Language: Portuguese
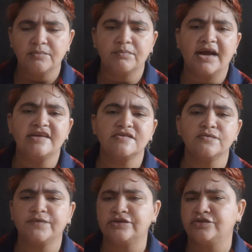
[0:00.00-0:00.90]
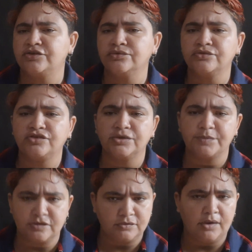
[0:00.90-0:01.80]
Mas no fatídico dia,
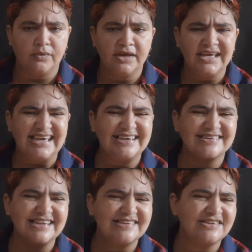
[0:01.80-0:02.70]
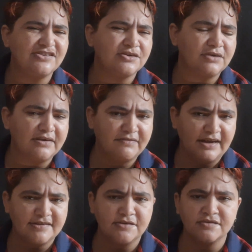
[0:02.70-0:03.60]
pessoal, eles decidiram
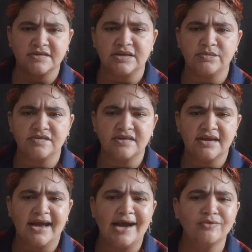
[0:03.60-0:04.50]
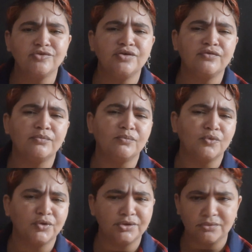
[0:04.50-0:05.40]
levar seus crimes a um nível
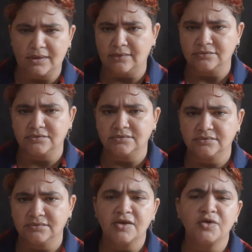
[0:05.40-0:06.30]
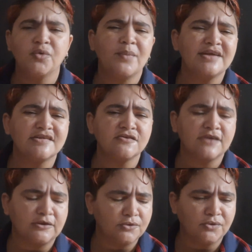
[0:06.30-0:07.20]
muito alto. E o mais
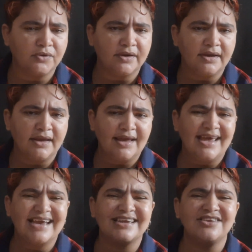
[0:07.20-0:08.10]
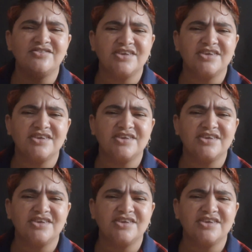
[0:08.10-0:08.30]
assustador é que